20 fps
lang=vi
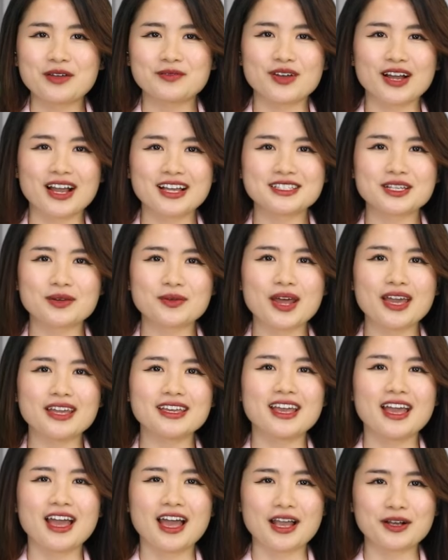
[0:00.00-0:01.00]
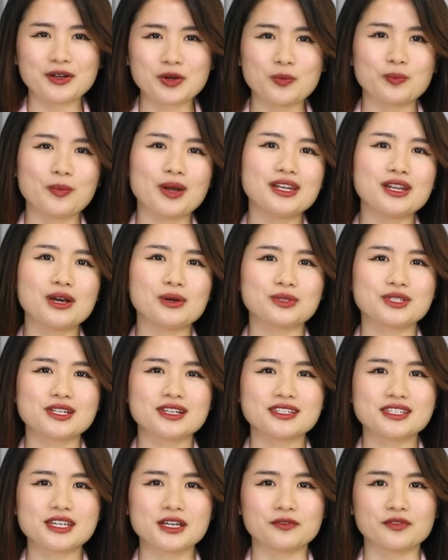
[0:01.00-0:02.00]
Và ngay sau đây, hãy cùng bắt đầu
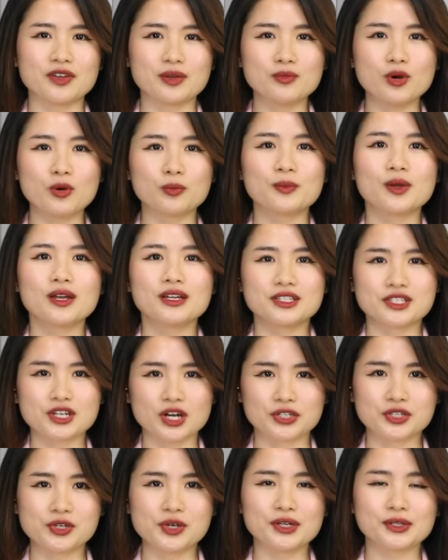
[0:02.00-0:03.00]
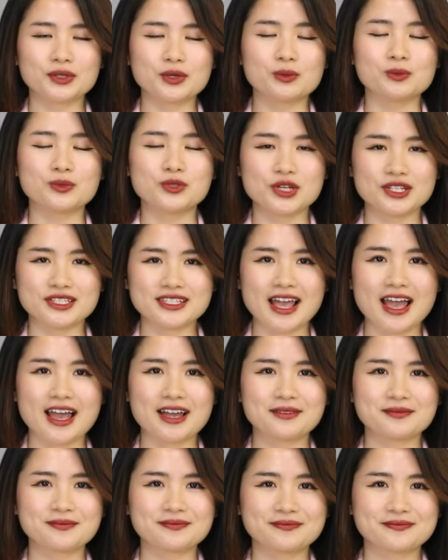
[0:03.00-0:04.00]
chương trình với mục Trò chuyện cùng chuyên gia.